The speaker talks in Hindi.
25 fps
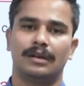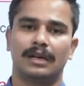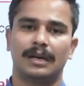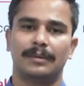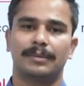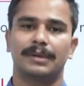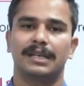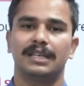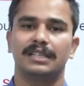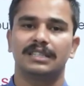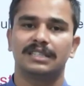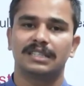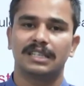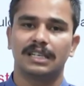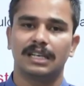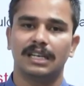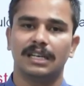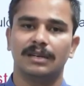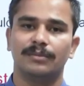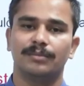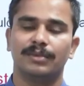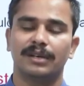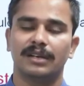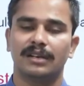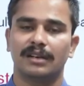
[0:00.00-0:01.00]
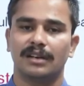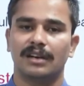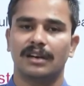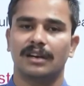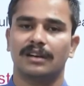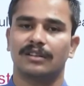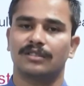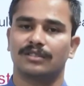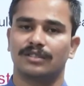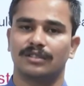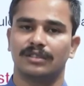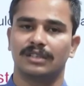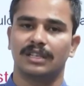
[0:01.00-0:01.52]
आपके स्क्रीन पर
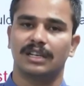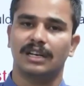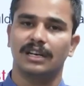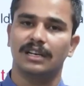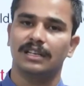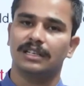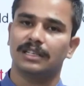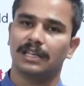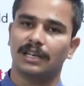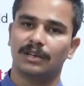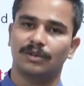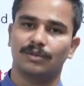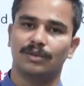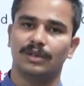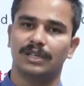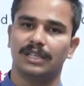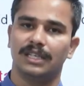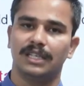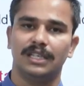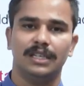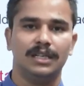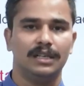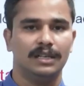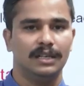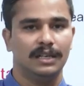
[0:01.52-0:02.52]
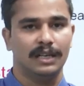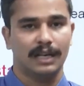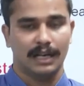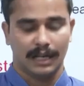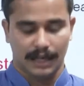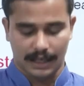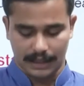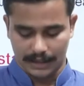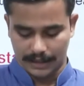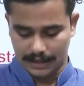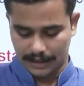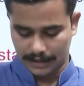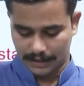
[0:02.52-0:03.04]
इलेक्ट्रॉनिकली कैलकुलेटेड
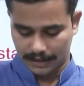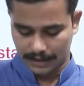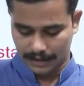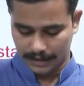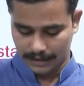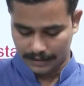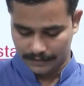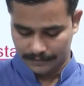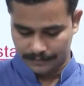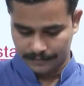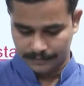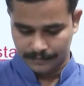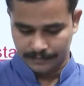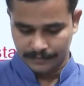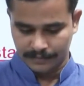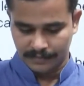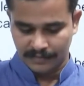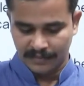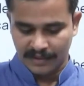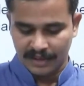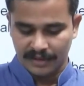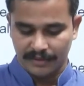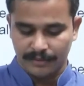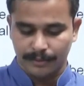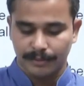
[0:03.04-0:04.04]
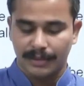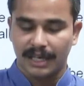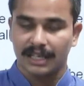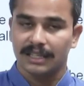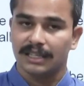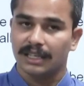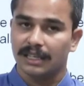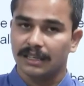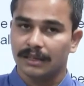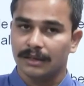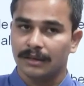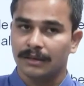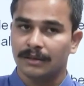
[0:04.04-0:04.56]
आ जाता है बात
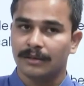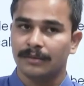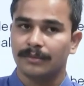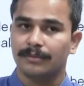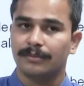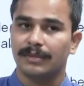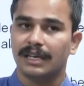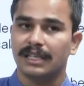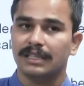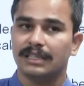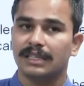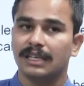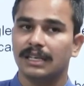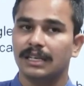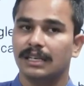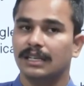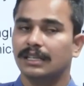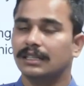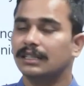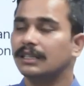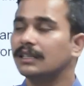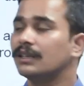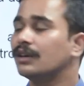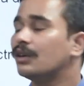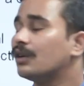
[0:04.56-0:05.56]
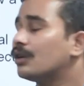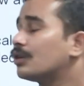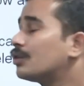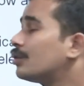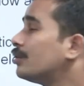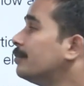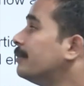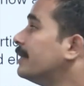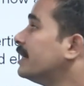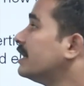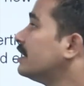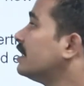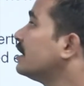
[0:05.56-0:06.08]
आ, बात कर लेते हैं
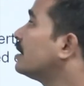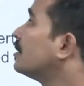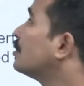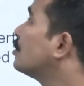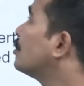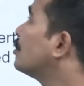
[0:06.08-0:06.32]
ऑटोमेटिक